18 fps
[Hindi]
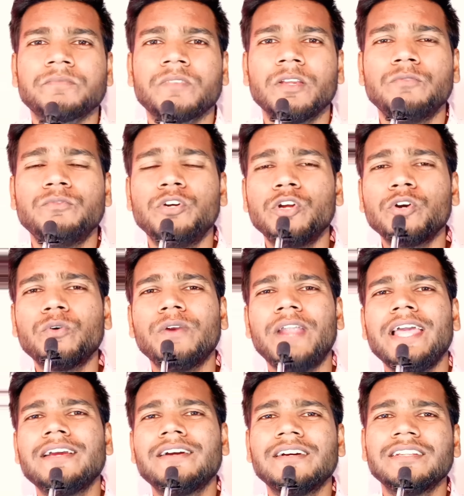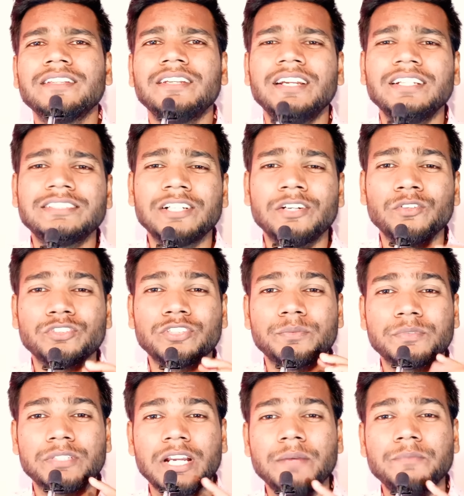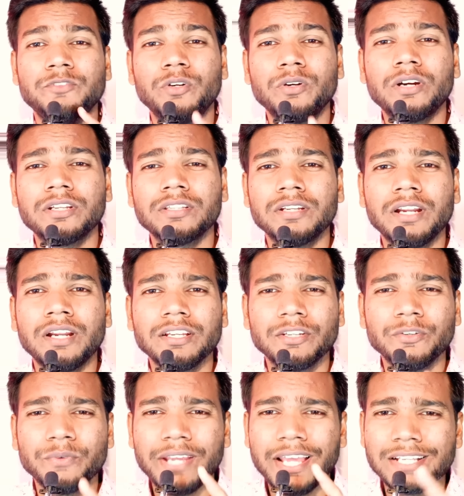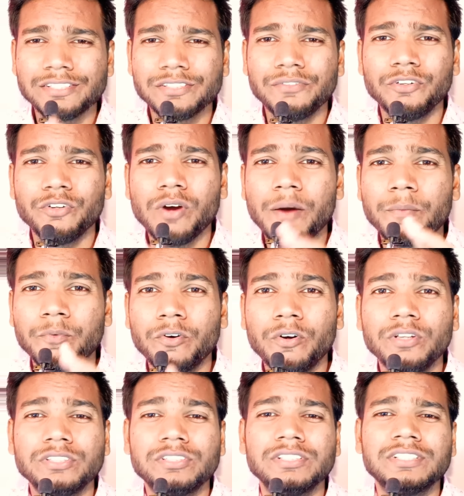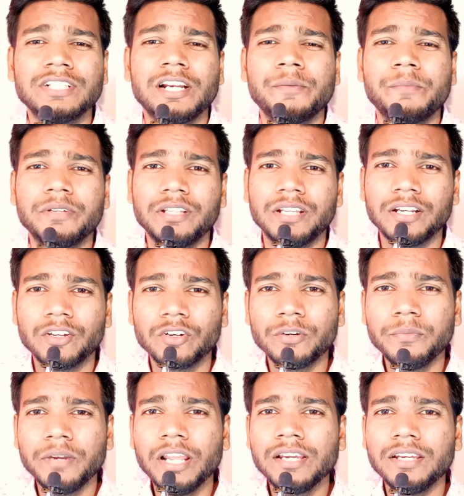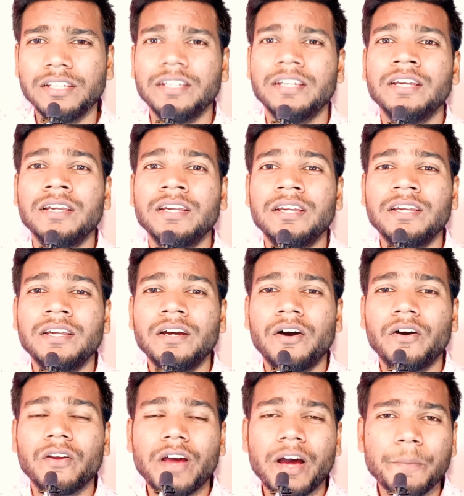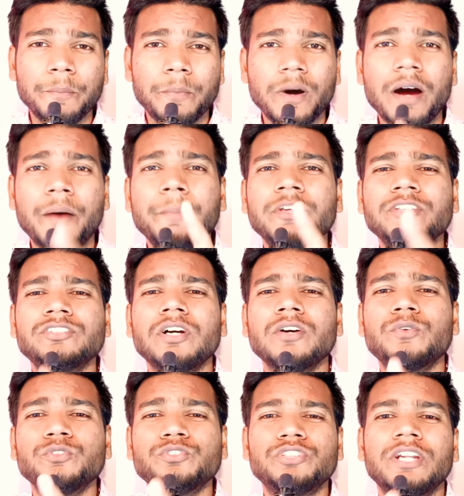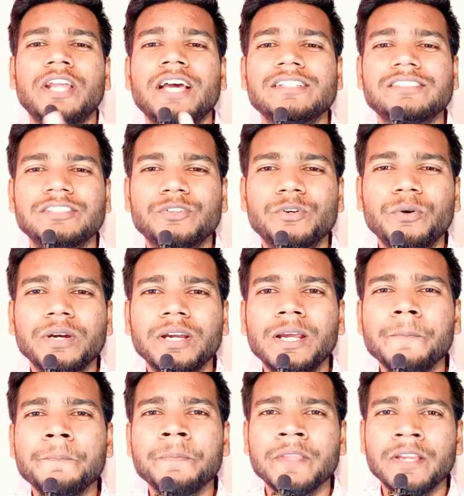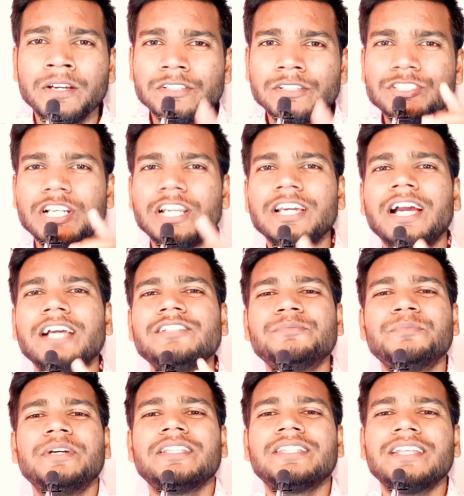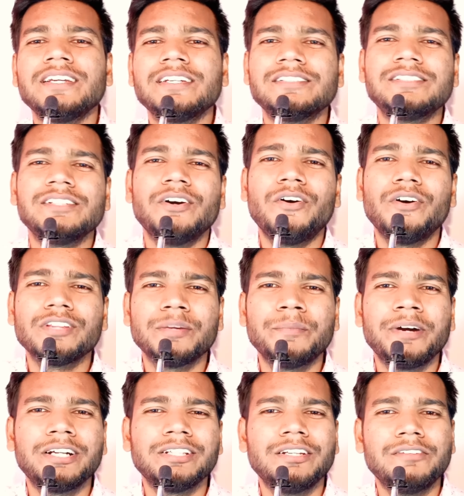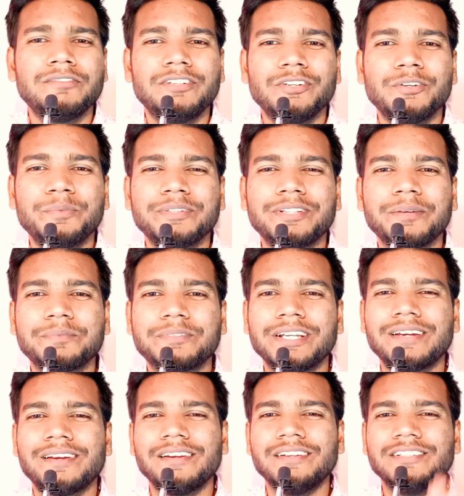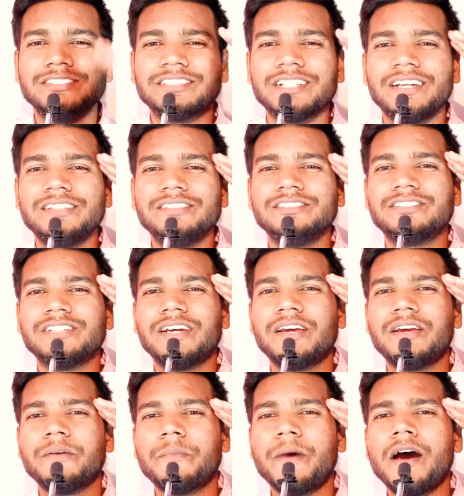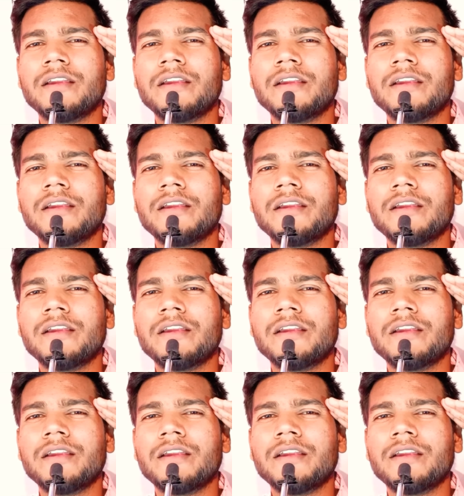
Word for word: वीडियो वीडियो को लाइक कर देना चैनल को सब्सक्राइब जरूर कर देना क्योंकि ऐसी वीडियो आपको इसी चैनल पर देखने को मिलेगी और आप हमेशा कुछ नया सीखोगे चलिए गाइज मिलते हैं किसी और धमाकेदार वीडियो में तब तक के लिए जय हिंद जय